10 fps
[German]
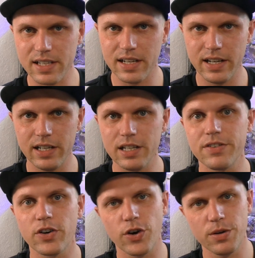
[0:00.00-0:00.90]
ist
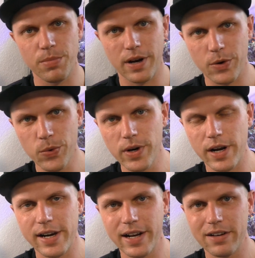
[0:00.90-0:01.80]
erledigt. Wir konnten ein paar
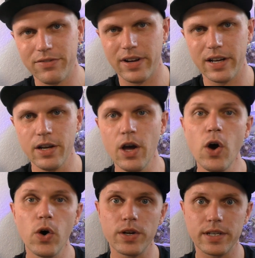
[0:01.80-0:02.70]
Kugelalgen entfernen.
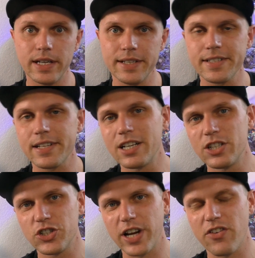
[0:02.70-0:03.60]
Und jetzt
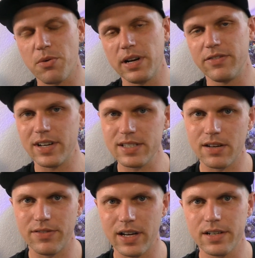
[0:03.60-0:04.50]
checken wir mal die
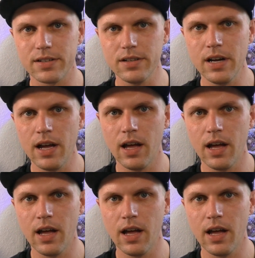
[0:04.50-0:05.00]
Wasserwerte.